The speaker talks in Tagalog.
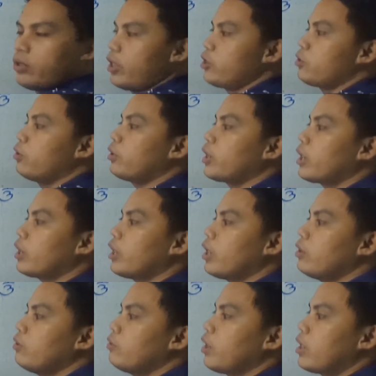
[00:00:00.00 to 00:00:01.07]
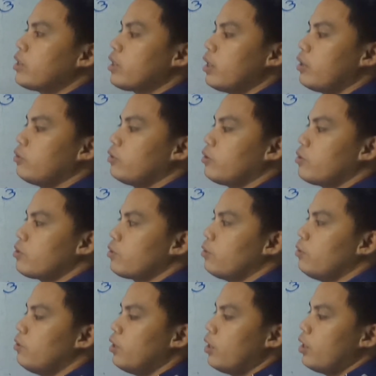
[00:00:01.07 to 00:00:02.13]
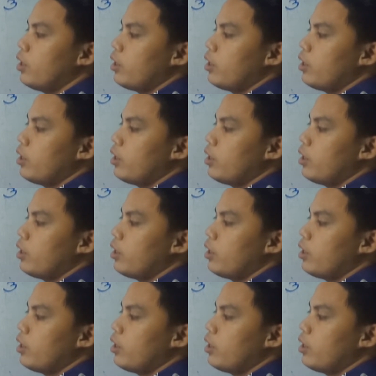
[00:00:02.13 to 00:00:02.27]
Okay, shortcut lang yung cancel out ko. So,